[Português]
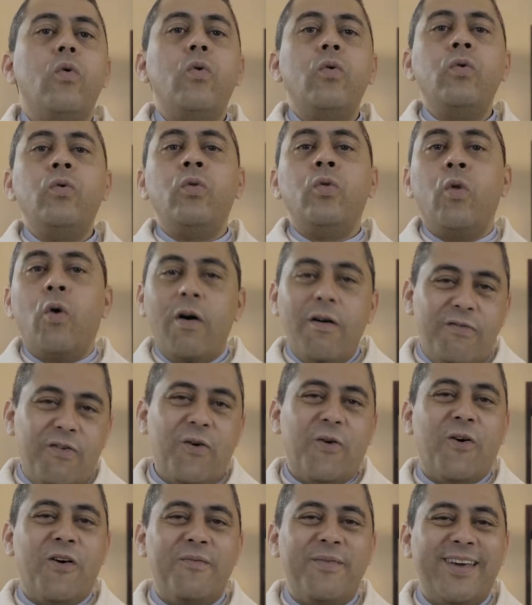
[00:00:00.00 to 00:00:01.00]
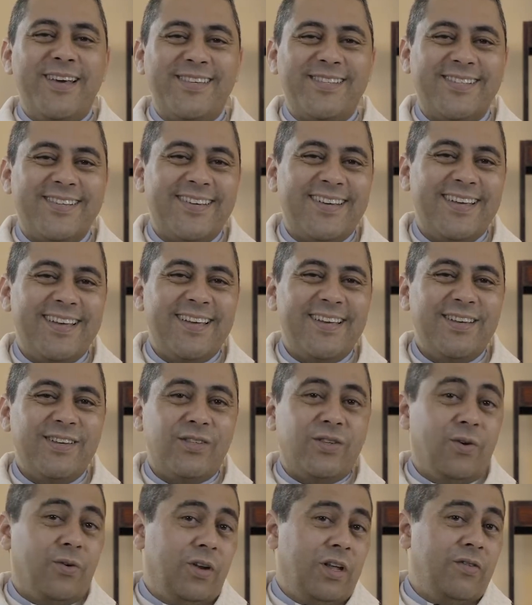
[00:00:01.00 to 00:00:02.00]
um novo começo.
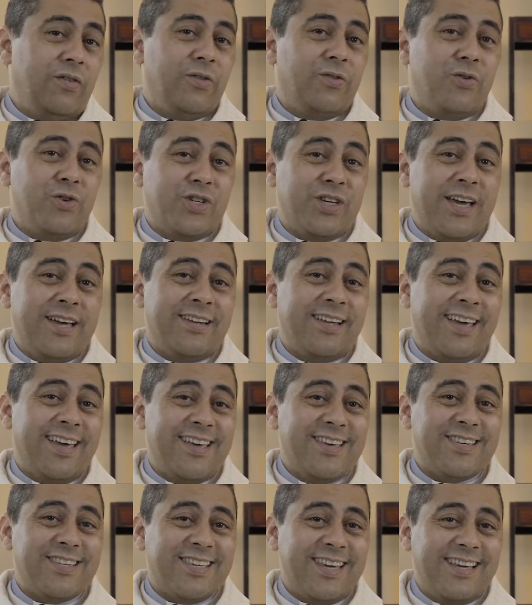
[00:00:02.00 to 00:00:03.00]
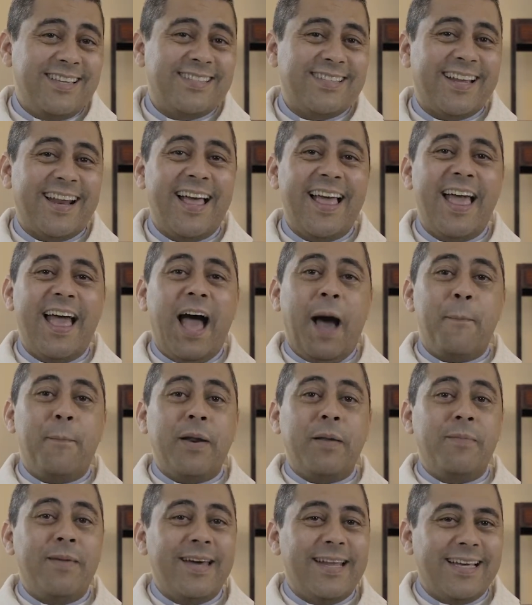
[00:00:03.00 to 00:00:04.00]
Se o livro do Gênesis registra a
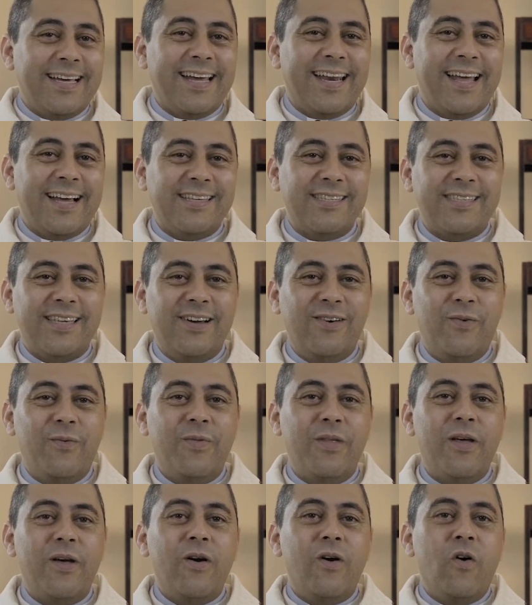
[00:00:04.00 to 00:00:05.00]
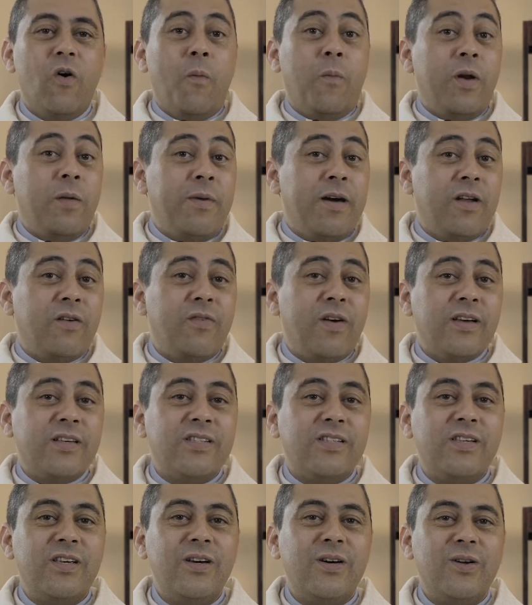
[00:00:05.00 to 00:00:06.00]
primeira criação, o primeiro
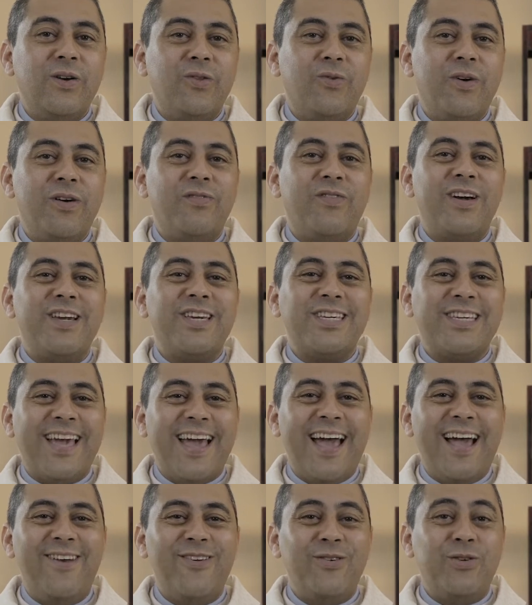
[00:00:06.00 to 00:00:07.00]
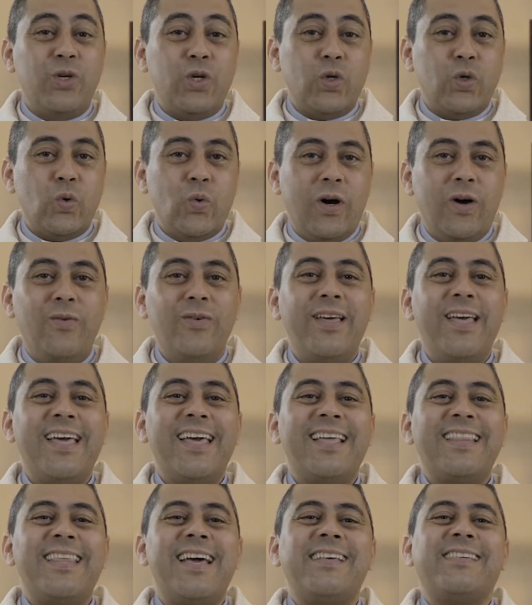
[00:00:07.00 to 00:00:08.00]
versículo do Evangelho de João
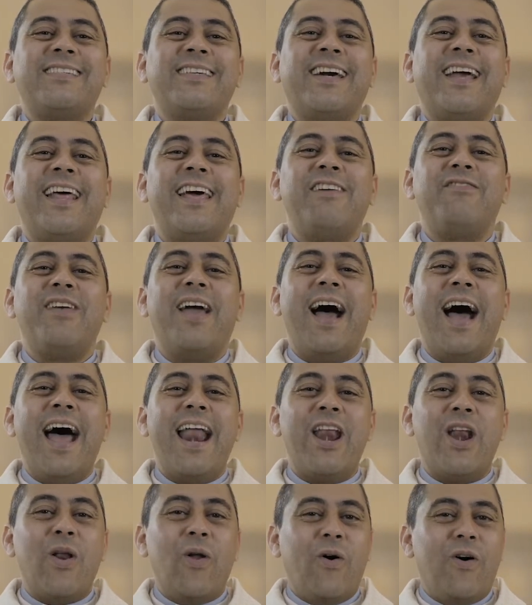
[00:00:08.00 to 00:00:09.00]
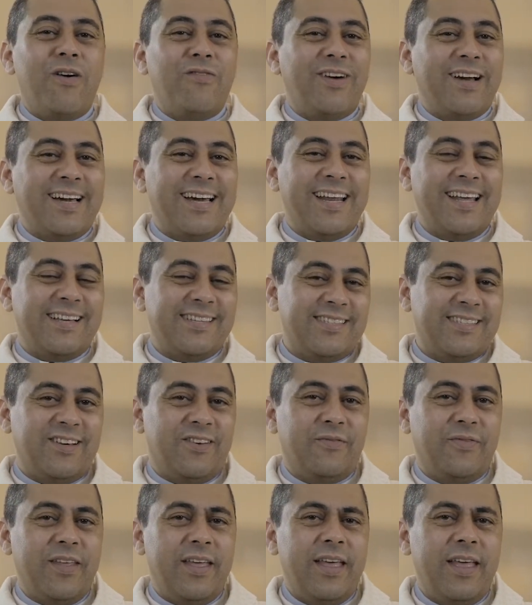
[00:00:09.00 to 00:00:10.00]
descreve a nova
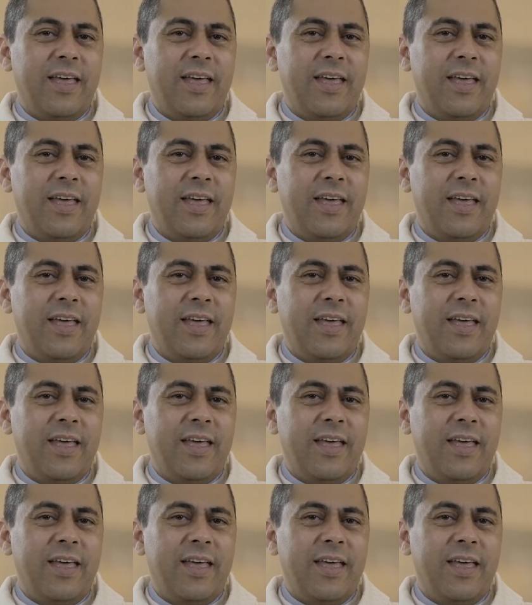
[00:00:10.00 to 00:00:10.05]
criação.